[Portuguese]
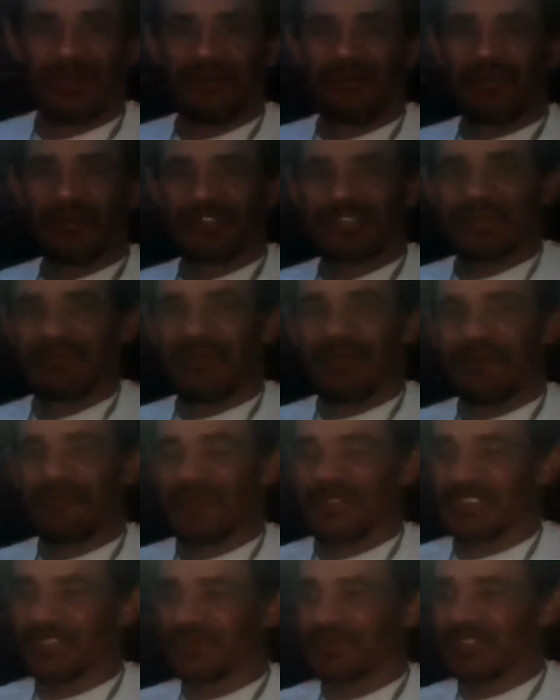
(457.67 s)
você vai
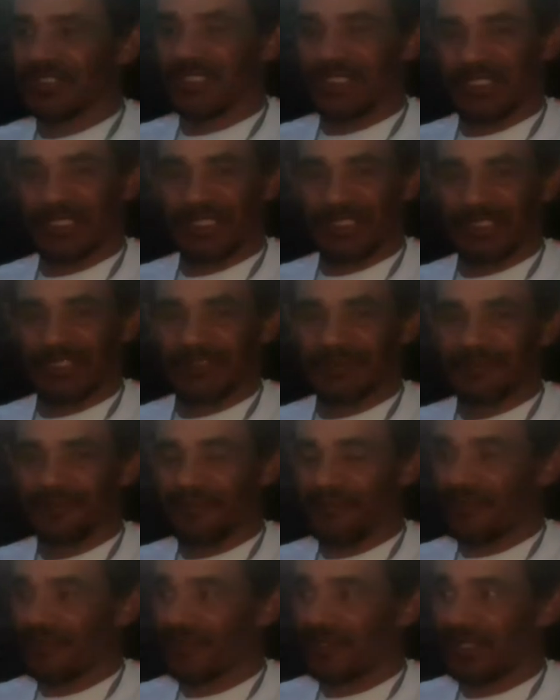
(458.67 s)
fazer o seguinte.
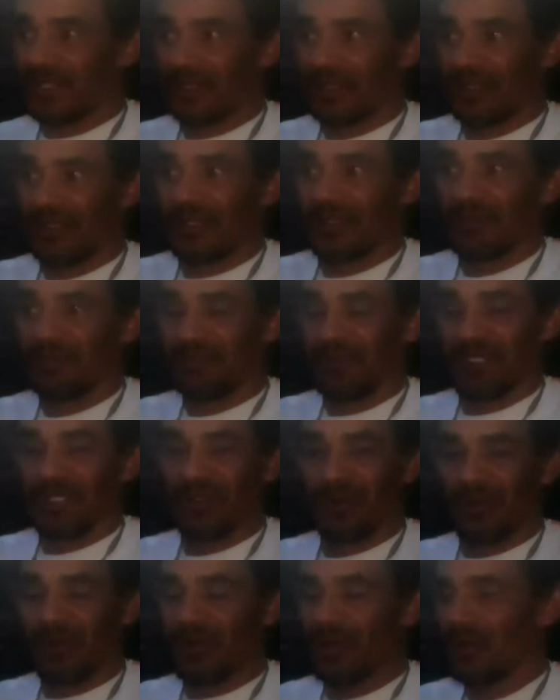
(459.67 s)

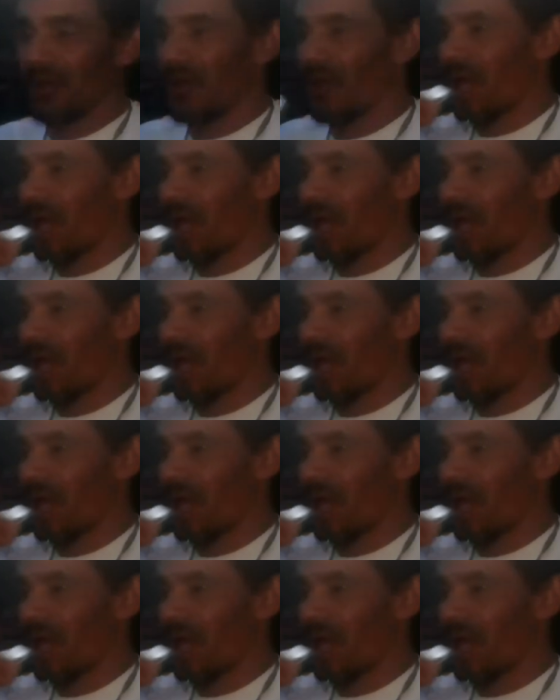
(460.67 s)
Piou,